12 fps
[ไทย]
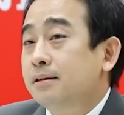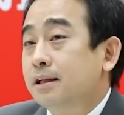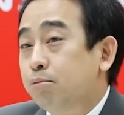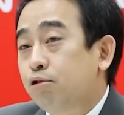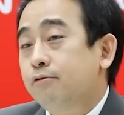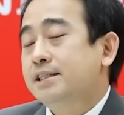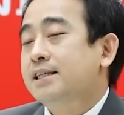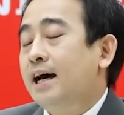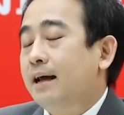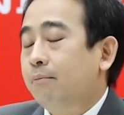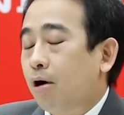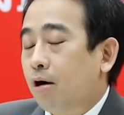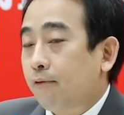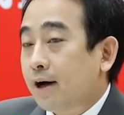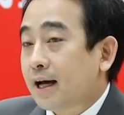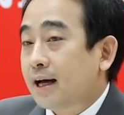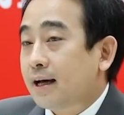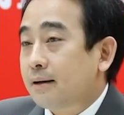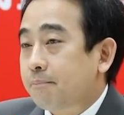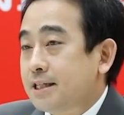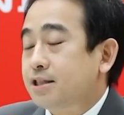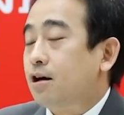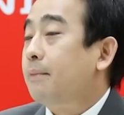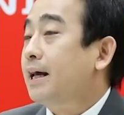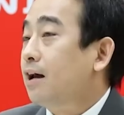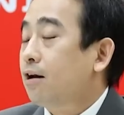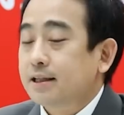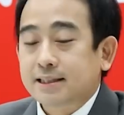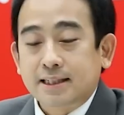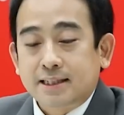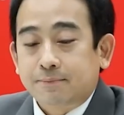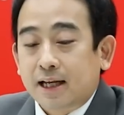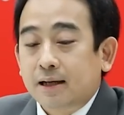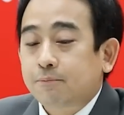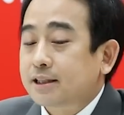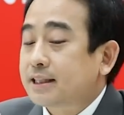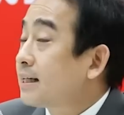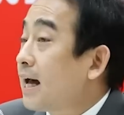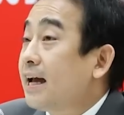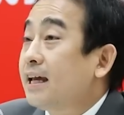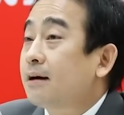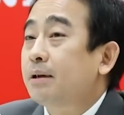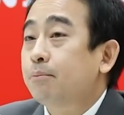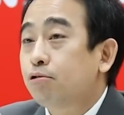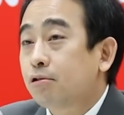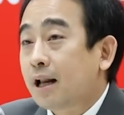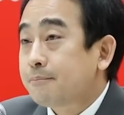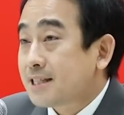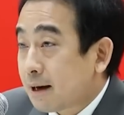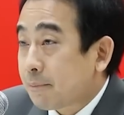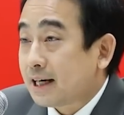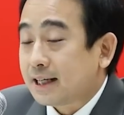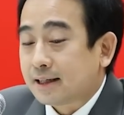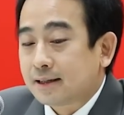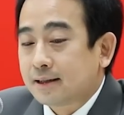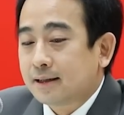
หรือผู้วิจารณ์มองว่าปีสองพันห้าร้อยเจ็ดสิบนั้นประเทศไทยยังเป็นผู้รับจ้างผลิต